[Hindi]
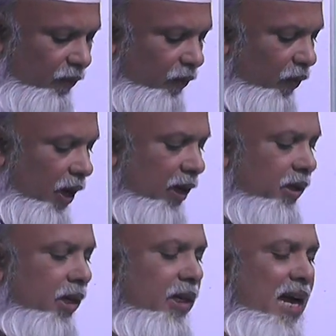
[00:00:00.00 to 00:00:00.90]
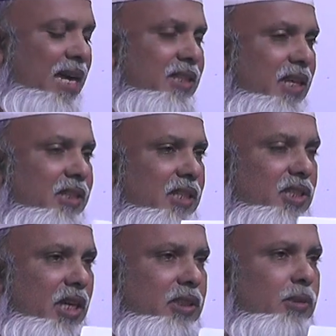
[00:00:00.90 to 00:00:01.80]
फ्रंट डैश
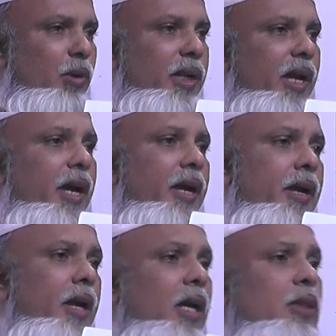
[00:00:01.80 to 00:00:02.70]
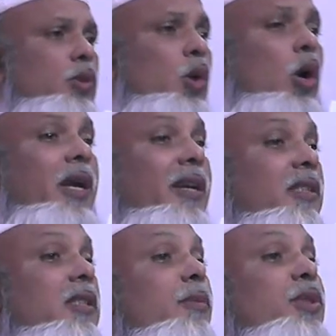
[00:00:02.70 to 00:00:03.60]
असिस्टेंट्स बोल के हैं जो
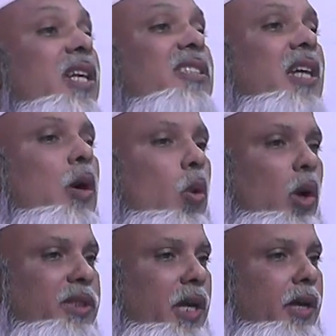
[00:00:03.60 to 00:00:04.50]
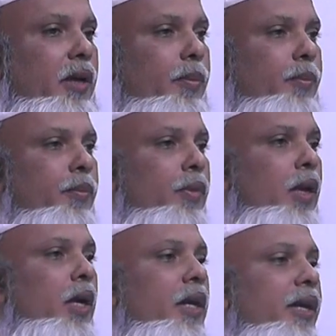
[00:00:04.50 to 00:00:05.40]
रिसिप्शन का कोर्स ही है
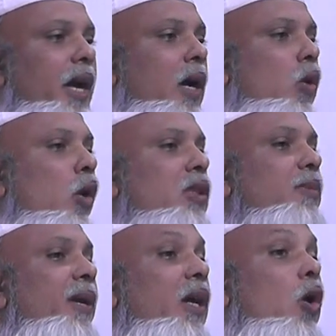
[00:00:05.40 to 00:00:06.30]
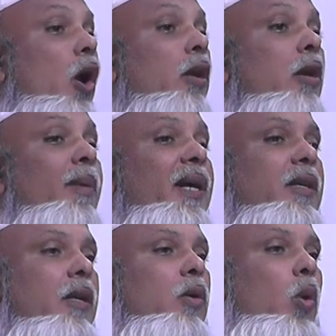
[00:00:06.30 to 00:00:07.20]
ये कोर्स भी
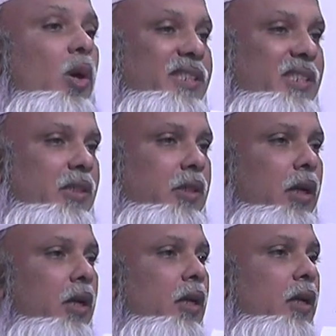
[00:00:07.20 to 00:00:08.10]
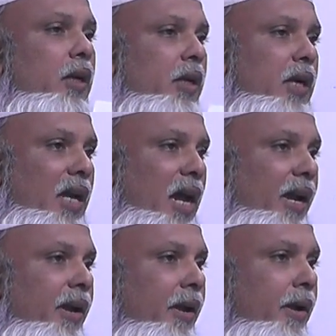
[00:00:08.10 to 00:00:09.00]
गवर्नमेंट कोर्स करा
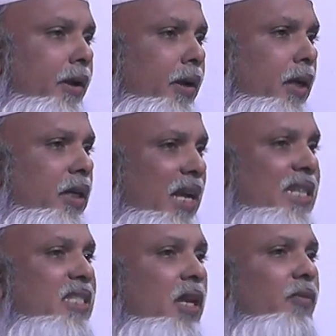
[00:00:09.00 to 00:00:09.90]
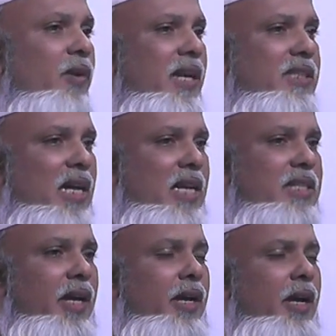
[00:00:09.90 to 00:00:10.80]
रहे हैं ये सिर्फ
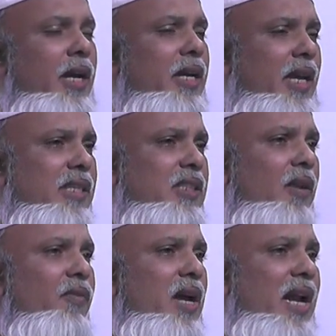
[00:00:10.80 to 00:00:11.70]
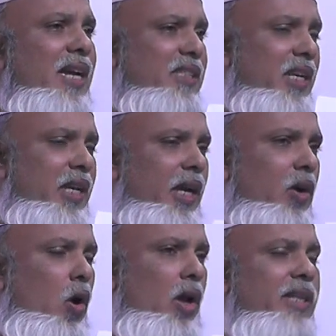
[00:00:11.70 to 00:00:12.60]
एजाज है कि सिर्फ गैलेक्सी के
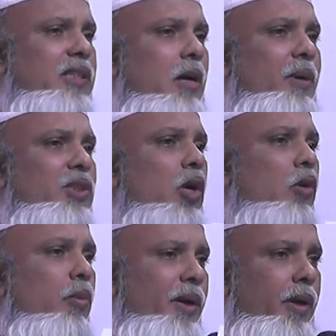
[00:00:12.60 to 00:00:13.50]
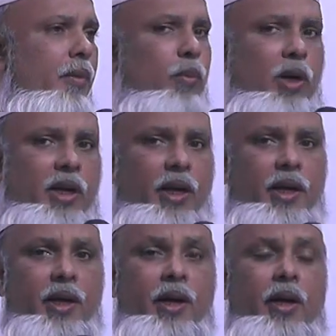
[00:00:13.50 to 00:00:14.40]
कॉलेज के बच्चों को भी बोल के
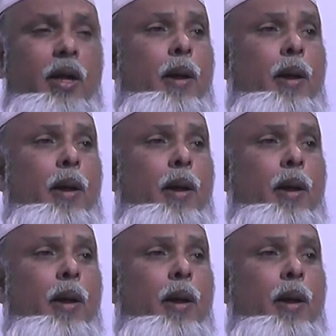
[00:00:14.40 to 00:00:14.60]
नहीं है